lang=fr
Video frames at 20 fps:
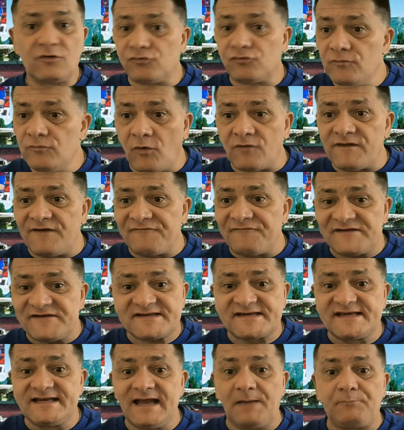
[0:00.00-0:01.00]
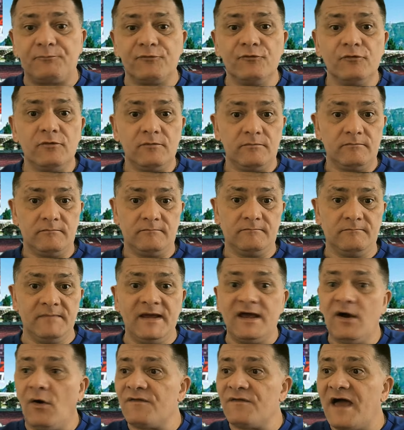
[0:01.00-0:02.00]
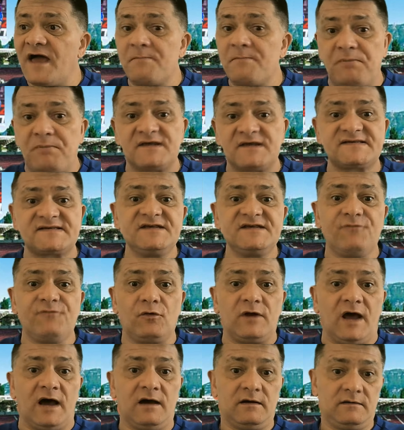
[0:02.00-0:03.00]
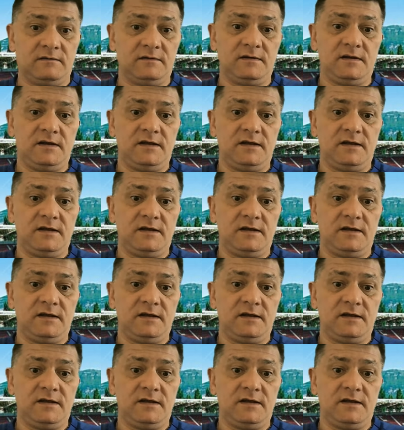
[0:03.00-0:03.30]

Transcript: Tout le monde a fait ce qu'il a pu, mais on n'avait pas ce niveau-là.